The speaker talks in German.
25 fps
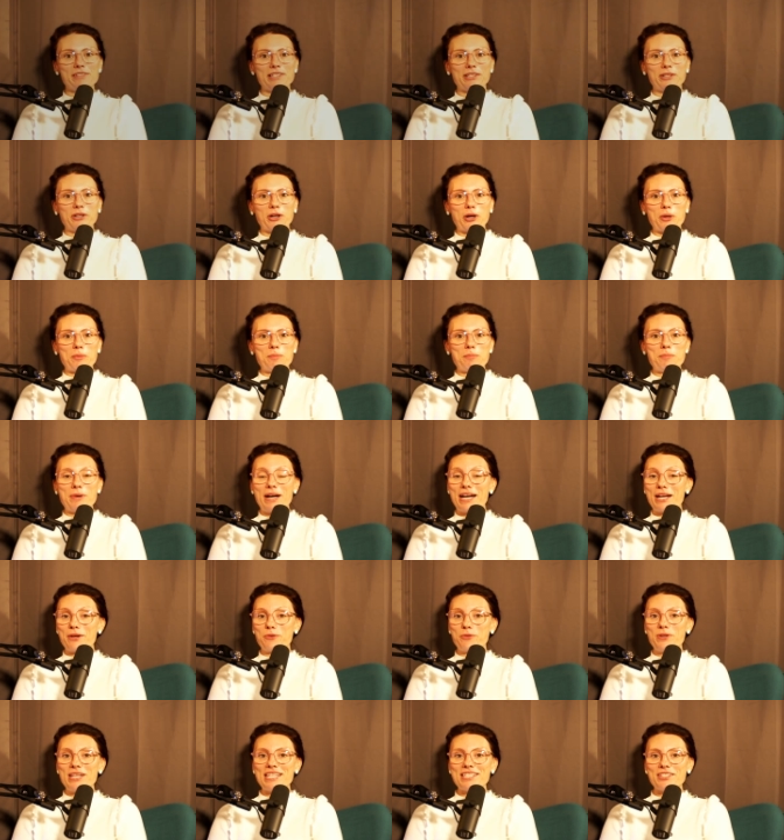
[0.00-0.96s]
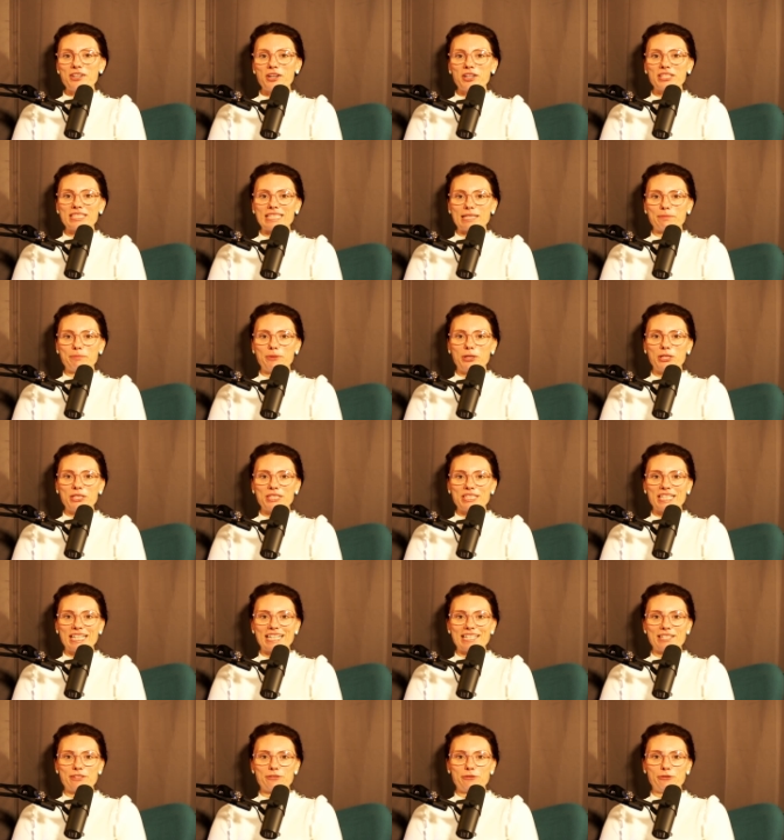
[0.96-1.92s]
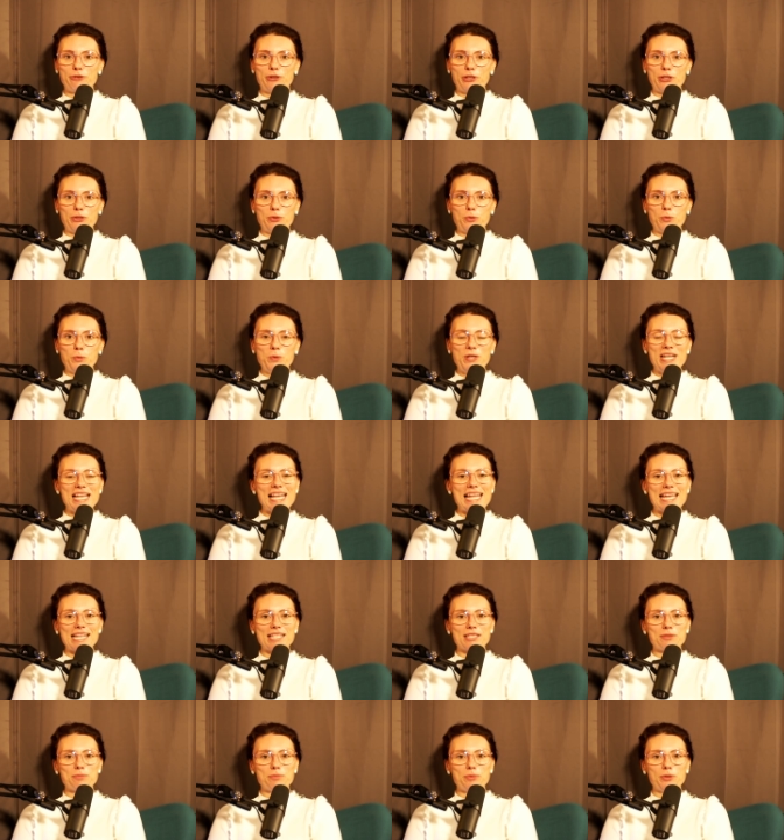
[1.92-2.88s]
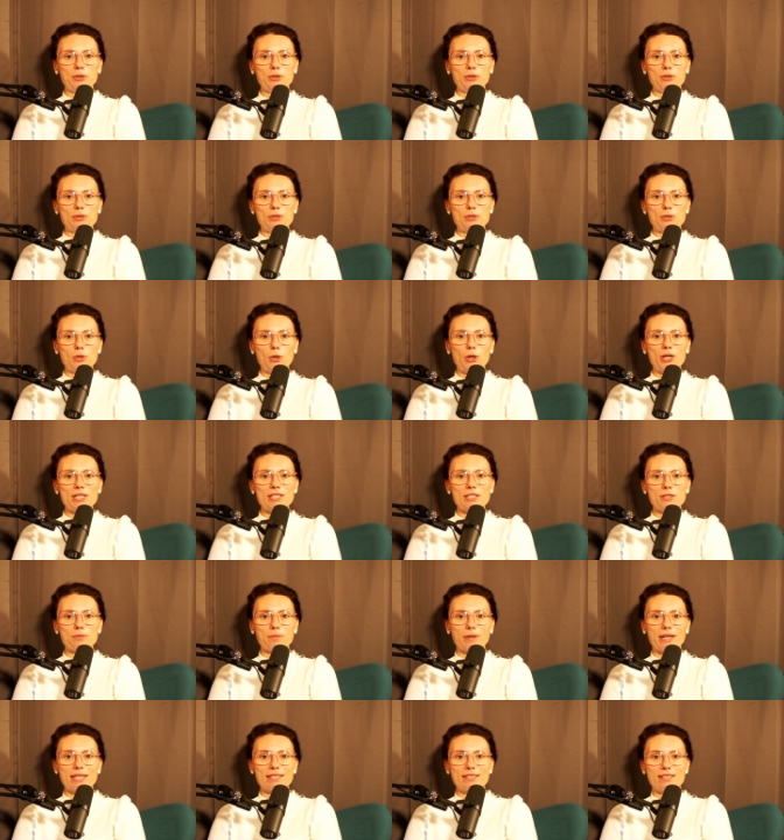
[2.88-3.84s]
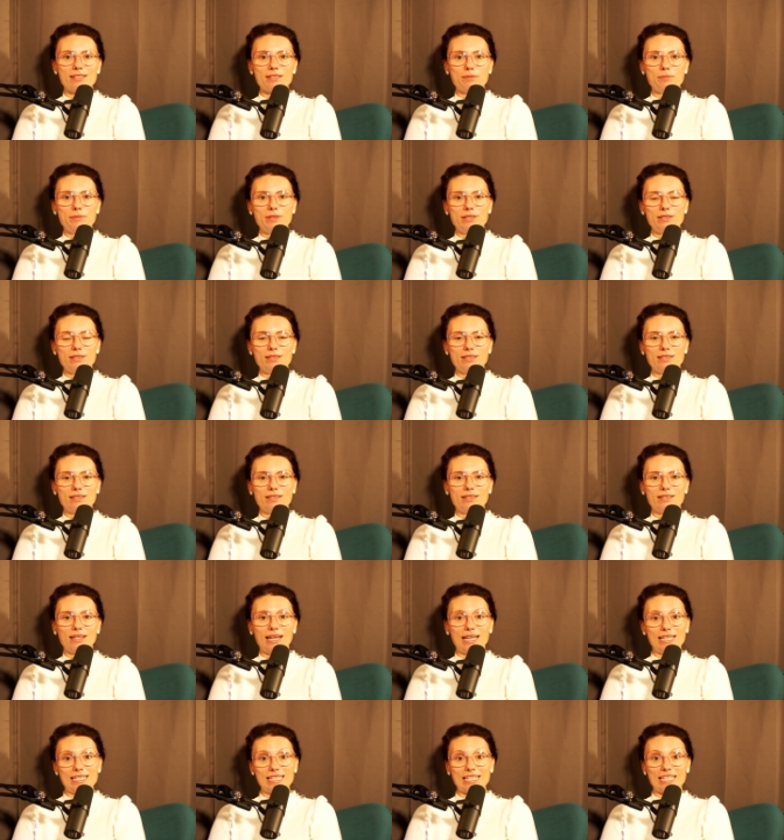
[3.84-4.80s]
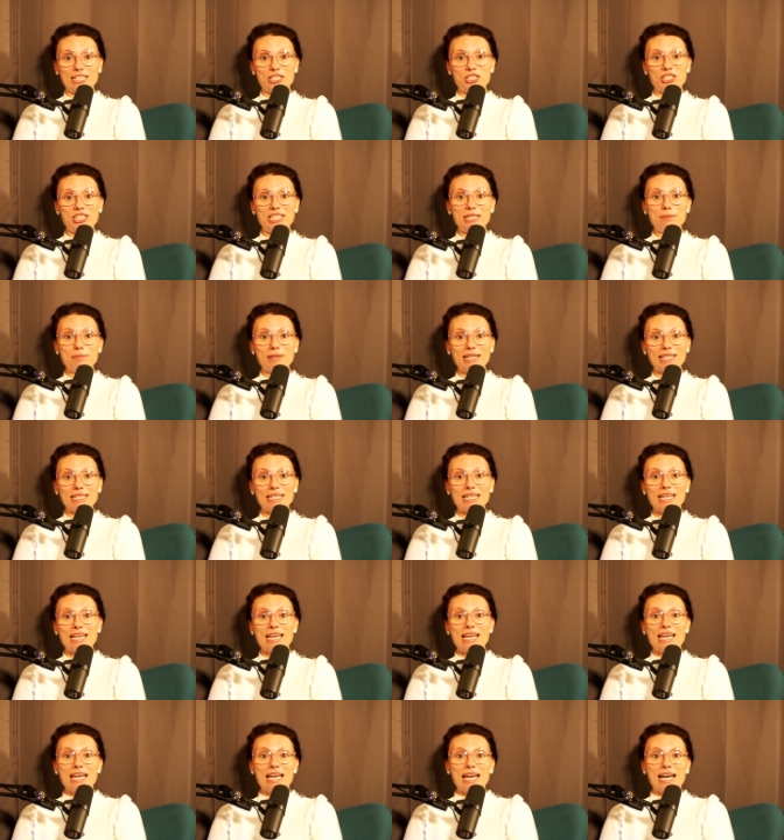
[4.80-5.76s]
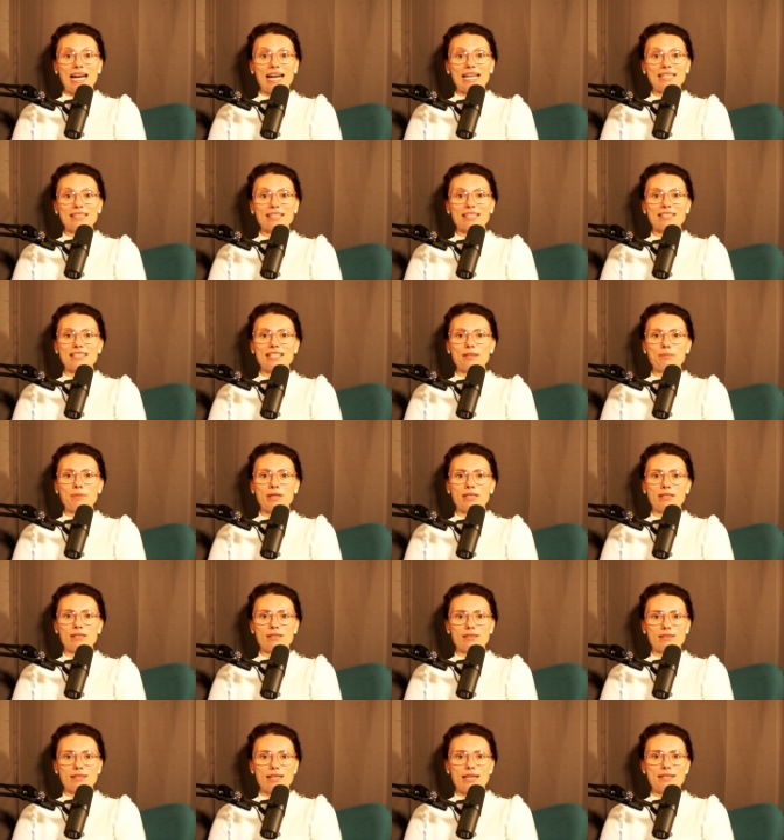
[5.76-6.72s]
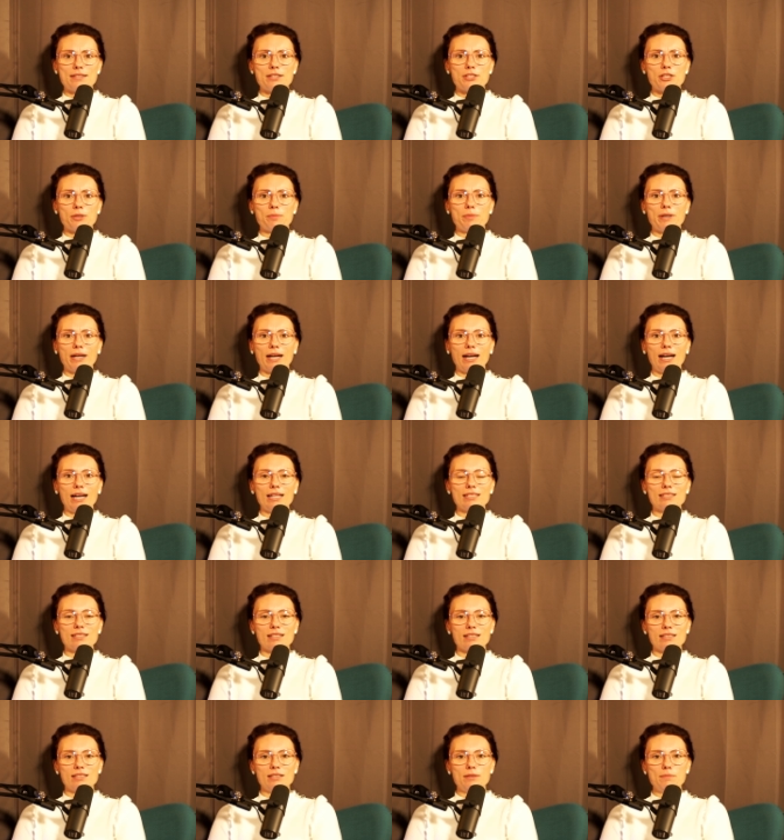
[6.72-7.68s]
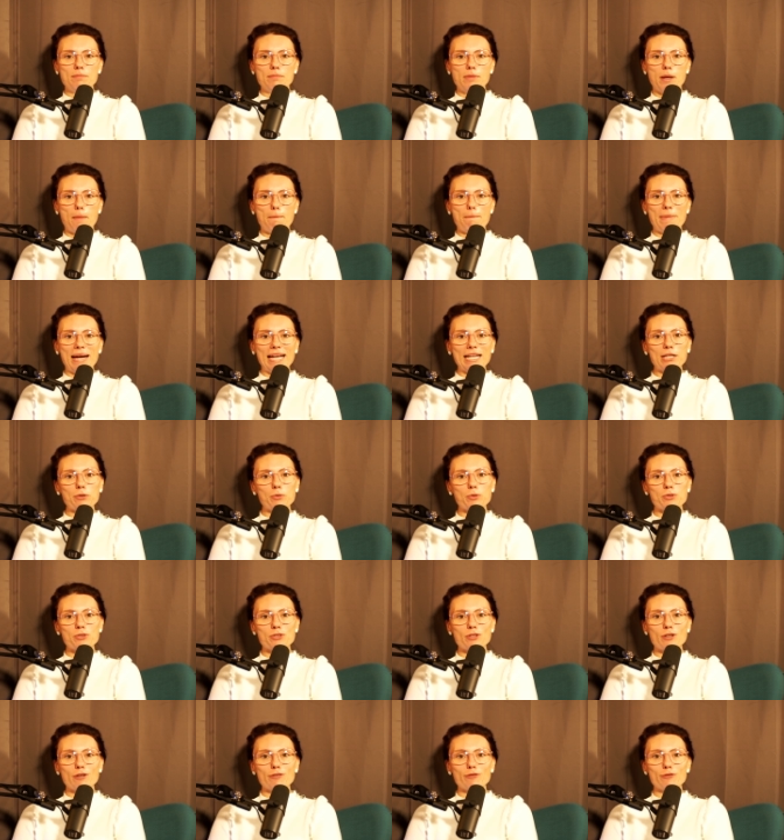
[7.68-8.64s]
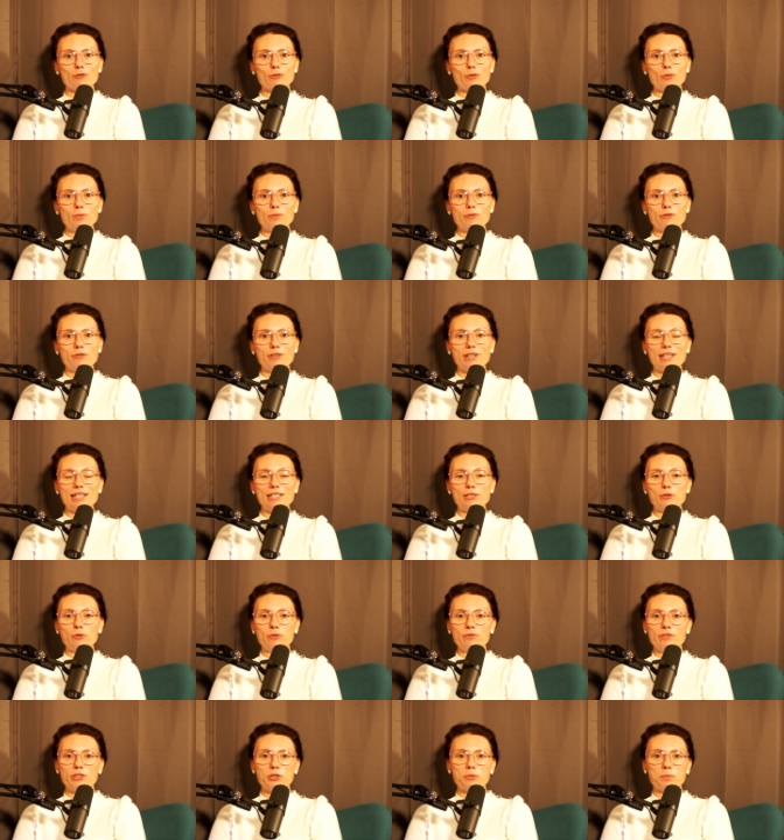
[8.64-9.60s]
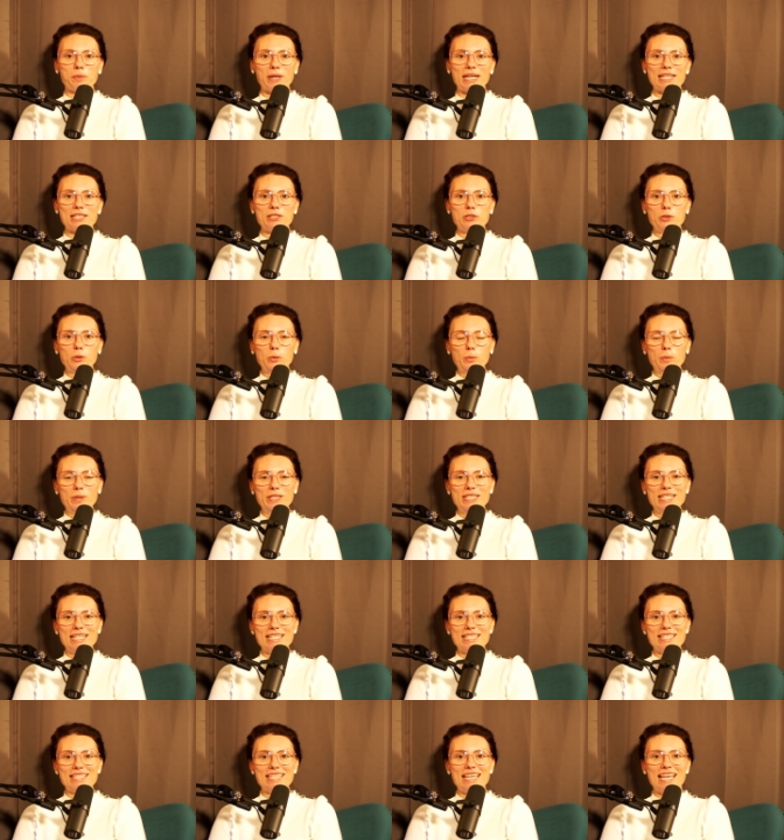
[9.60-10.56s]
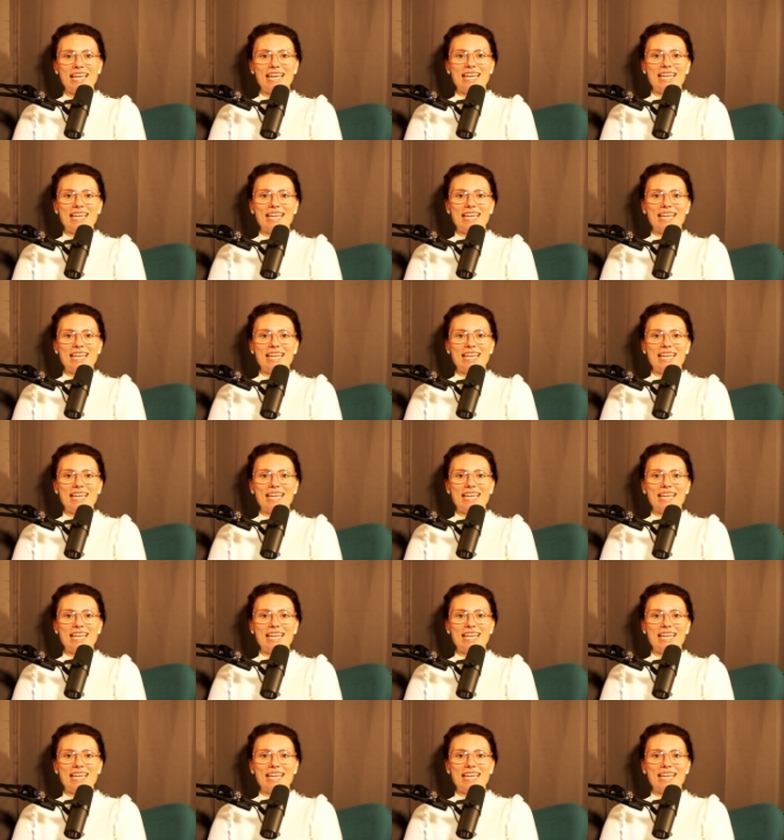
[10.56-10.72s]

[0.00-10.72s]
willkommen bei Retalk, der Podcast von Real Experts. Heute spreche ich mit äh, André Schiemann. André Schiemann ist technischer Berater im Microsoft-Umfeld und wir sprechen über das